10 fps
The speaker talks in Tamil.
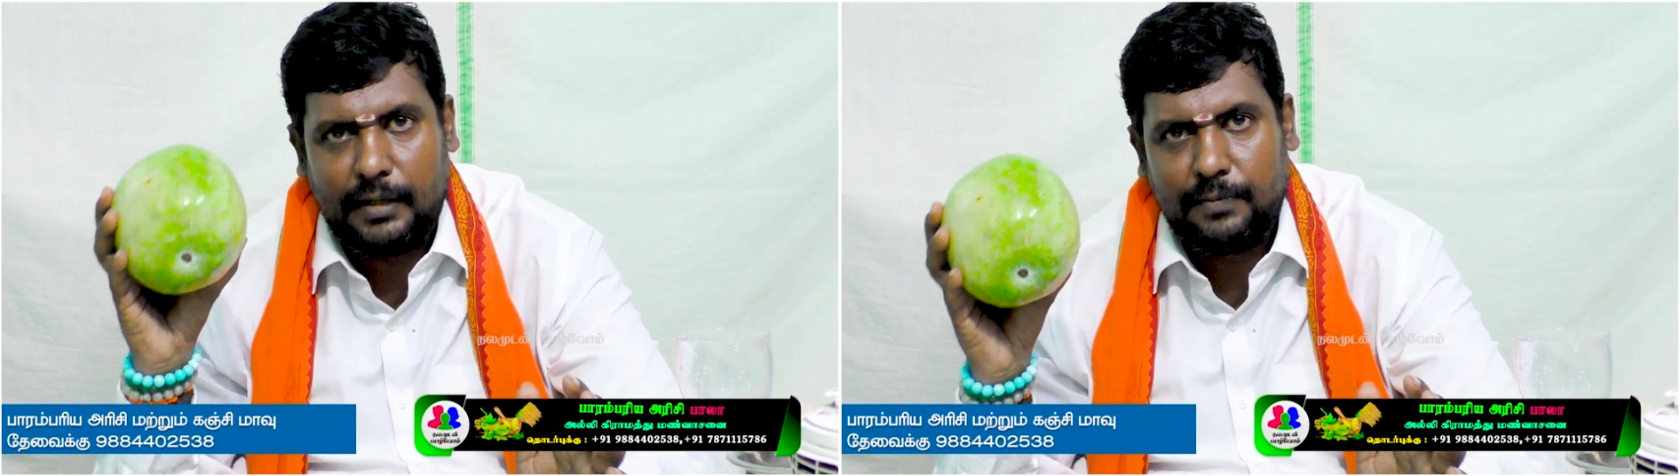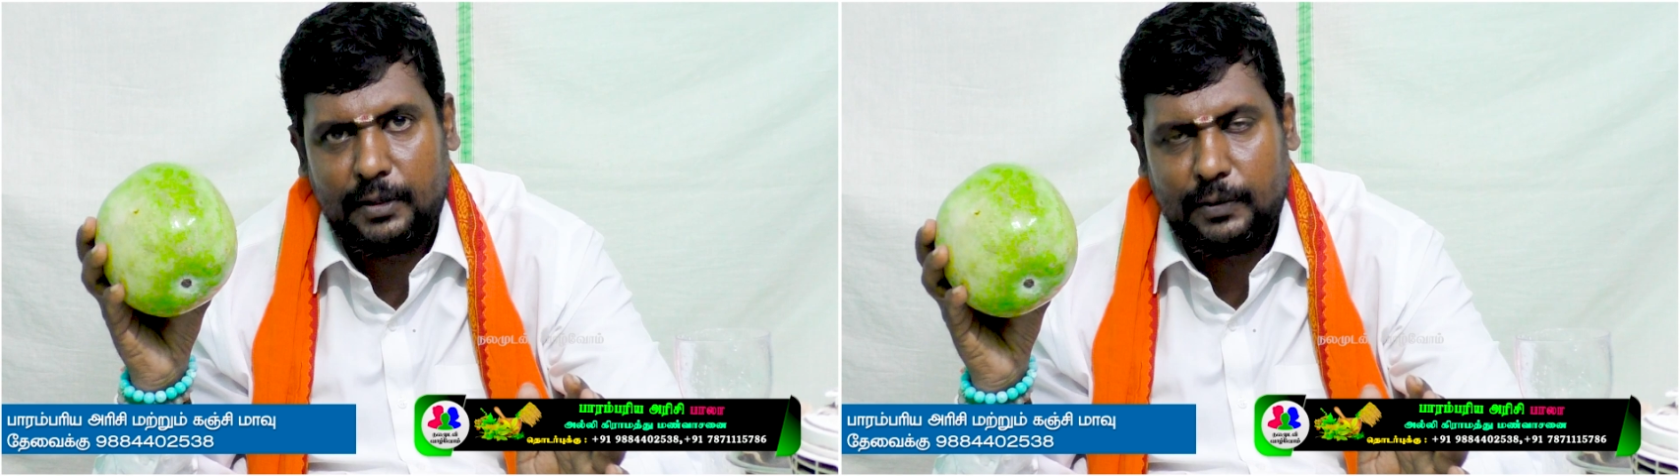
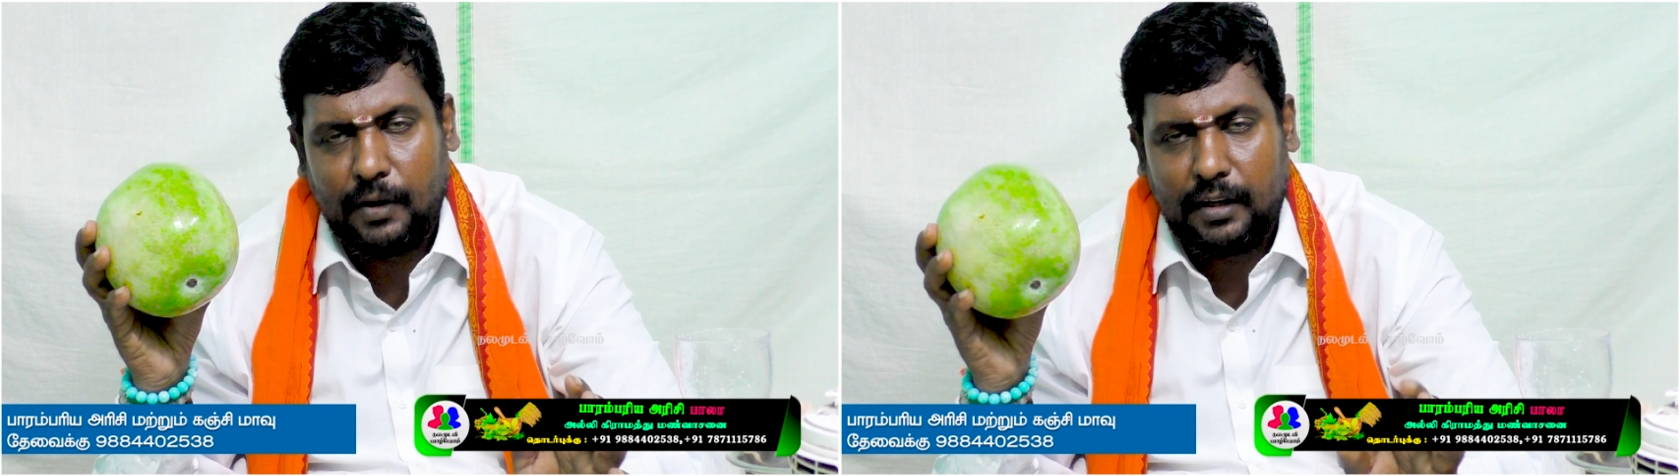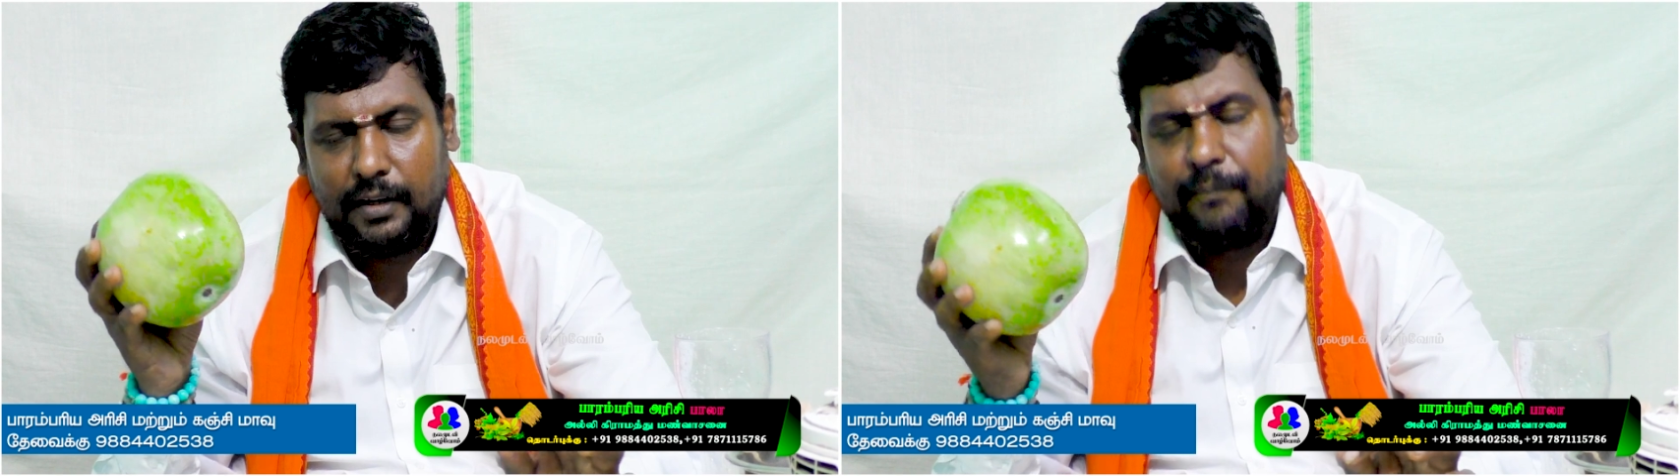
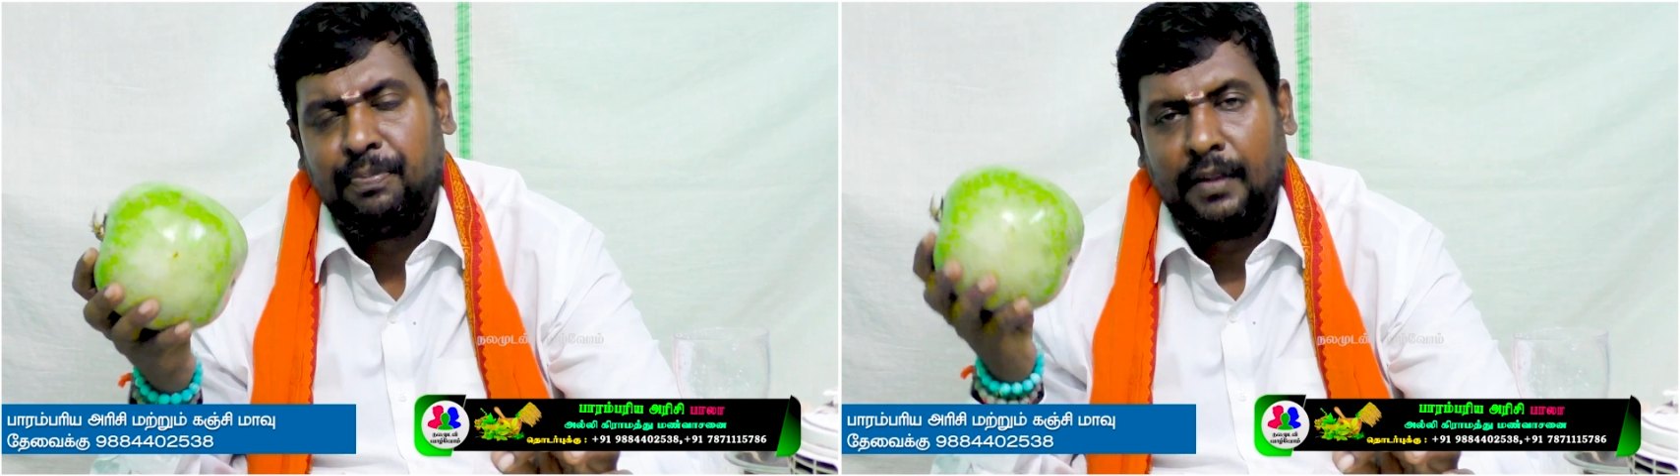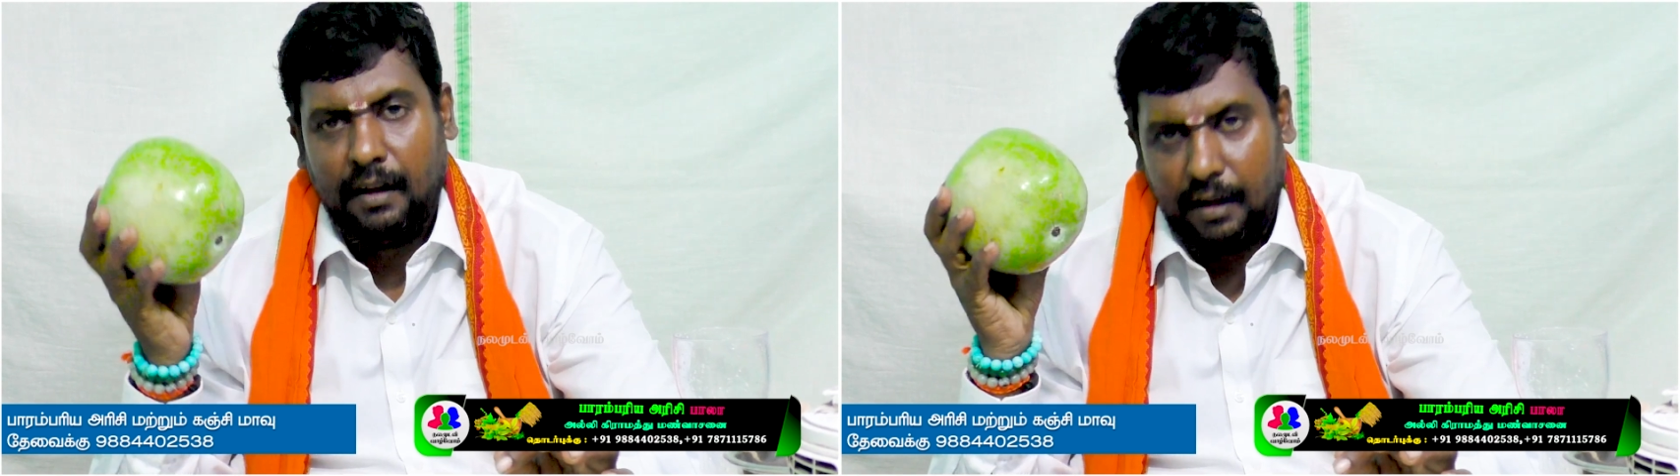பயன்படுத்துவாங்க
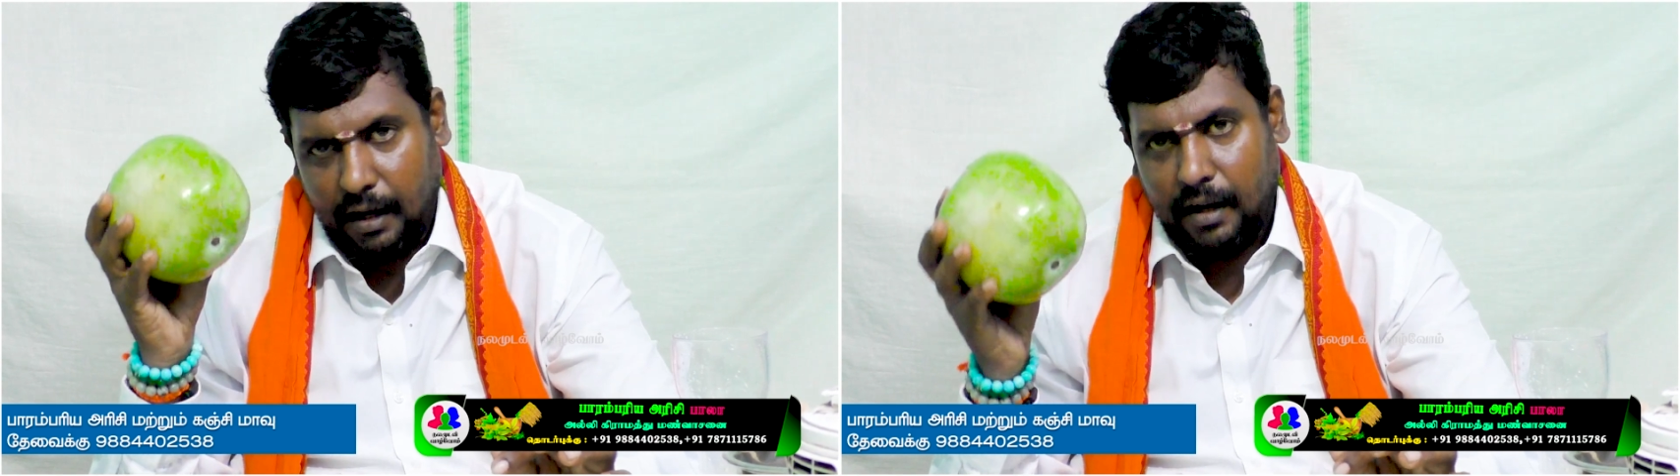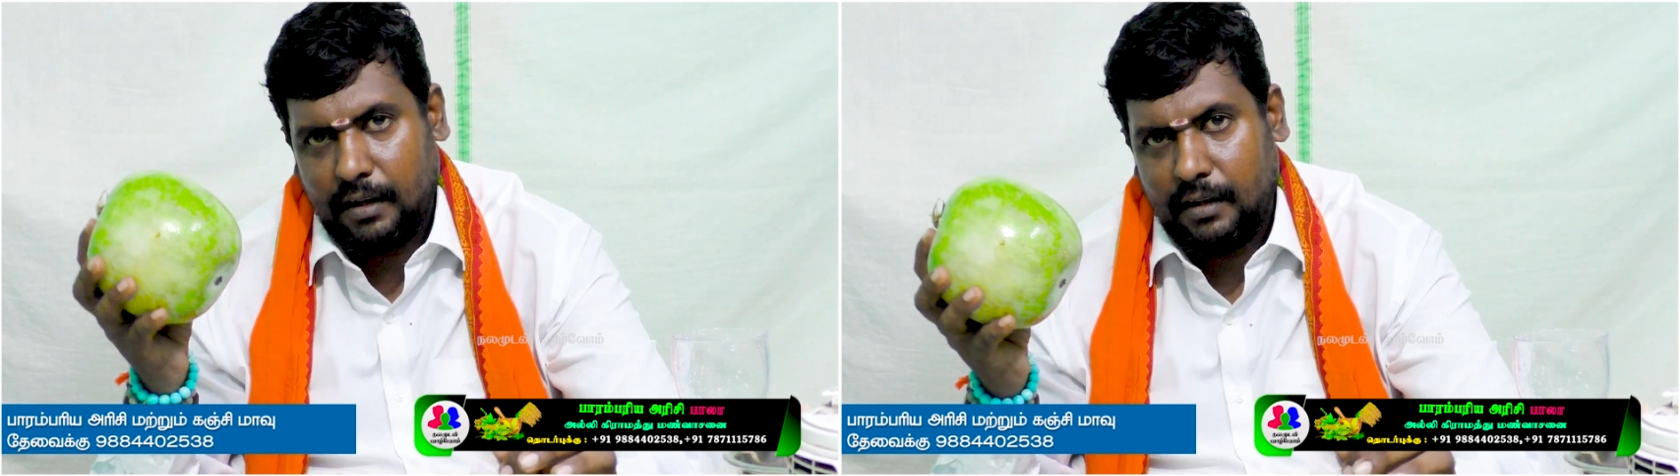
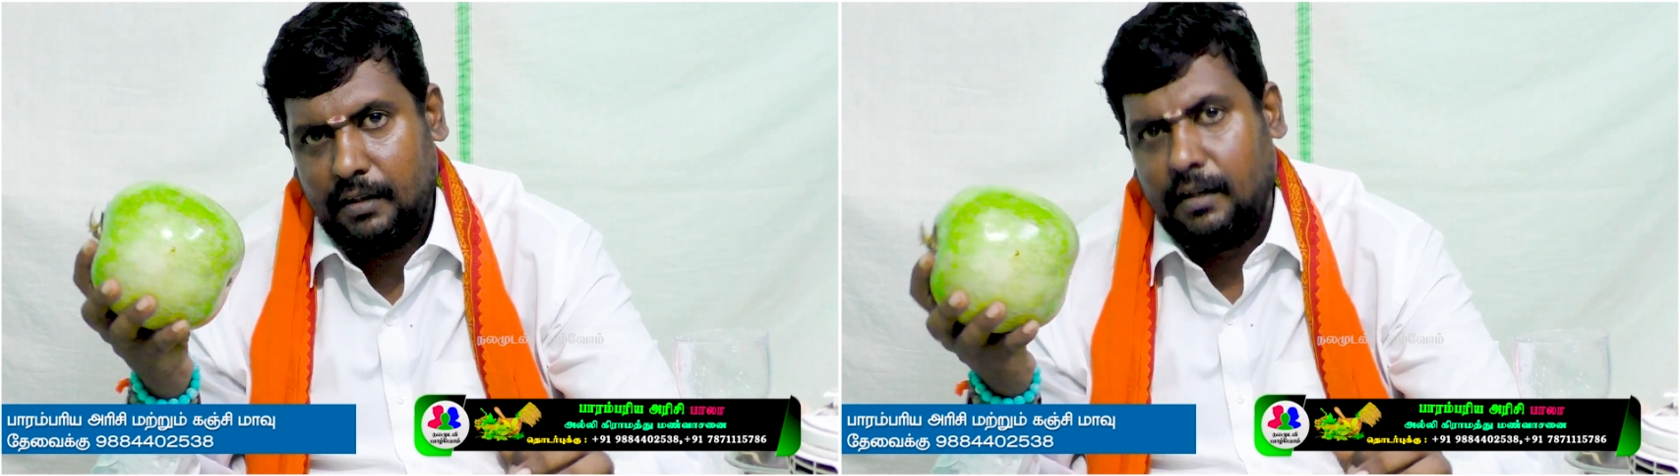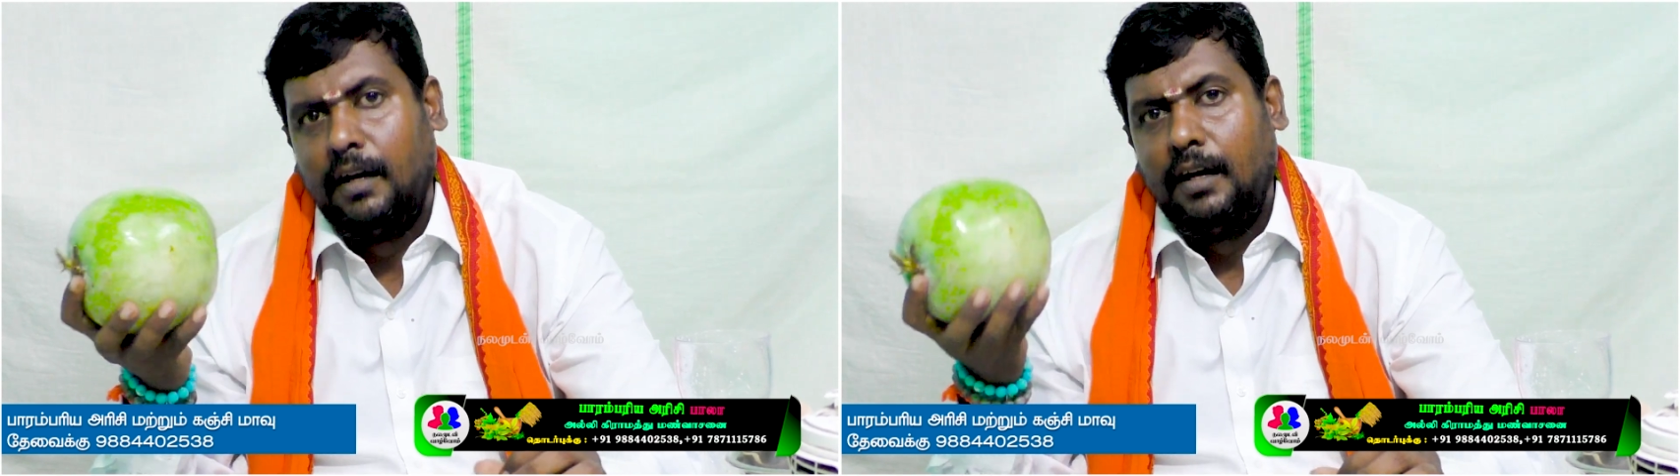ஆனால்